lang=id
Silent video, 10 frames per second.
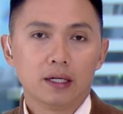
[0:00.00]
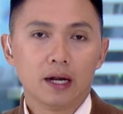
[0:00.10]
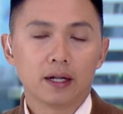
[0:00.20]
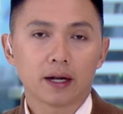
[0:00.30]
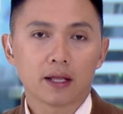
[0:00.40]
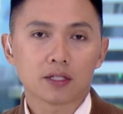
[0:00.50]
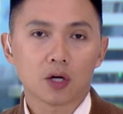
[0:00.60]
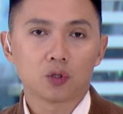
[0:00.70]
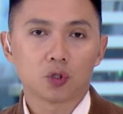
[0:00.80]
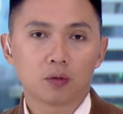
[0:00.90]
dan
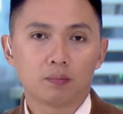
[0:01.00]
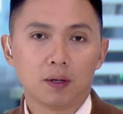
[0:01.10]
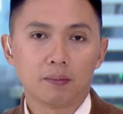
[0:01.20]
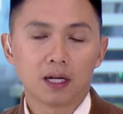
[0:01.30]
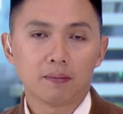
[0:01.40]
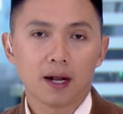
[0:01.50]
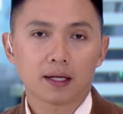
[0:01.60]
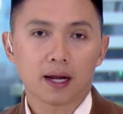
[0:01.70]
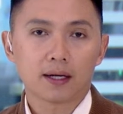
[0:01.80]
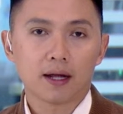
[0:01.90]
dirancang untuk
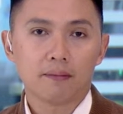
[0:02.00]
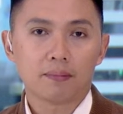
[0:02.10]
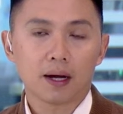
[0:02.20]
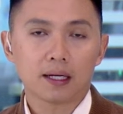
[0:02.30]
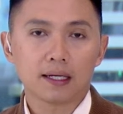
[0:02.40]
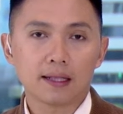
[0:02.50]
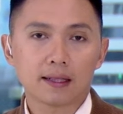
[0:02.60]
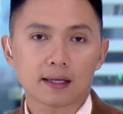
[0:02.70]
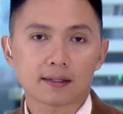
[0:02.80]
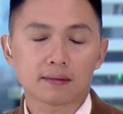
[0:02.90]
meminimalkan dampak
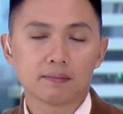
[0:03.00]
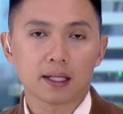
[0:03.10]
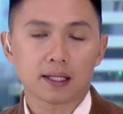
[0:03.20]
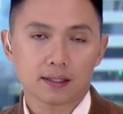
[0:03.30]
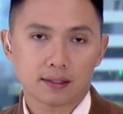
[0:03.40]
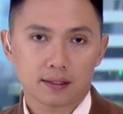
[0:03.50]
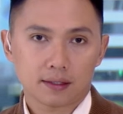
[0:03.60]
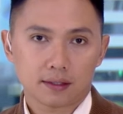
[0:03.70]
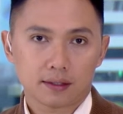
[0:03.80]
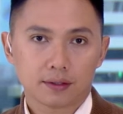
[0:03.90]
lintas
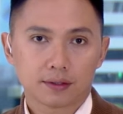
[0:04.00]
batas.